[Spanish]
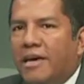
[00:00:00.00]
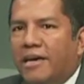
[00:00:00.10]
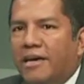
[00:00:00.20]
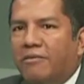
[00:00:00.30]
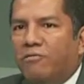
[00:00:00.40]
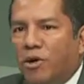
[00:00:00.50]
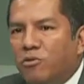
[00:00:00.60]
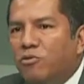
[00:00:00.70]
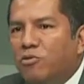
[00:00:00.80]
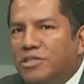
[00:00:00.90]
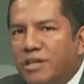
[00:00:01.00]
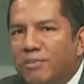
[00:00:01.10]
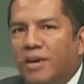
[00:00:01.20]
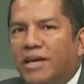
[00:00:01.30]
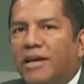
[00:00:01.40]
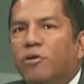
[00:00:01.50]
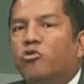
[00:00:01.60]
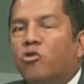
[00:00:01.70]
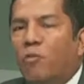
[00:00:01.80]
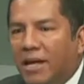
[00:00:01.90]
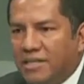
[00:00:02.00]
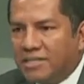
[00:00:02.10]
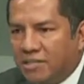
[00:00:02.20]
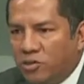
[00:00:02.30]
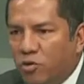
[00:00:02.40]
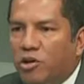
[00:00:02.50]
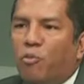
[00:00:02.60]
enfocándonos siempre en que ellos toman la decisión.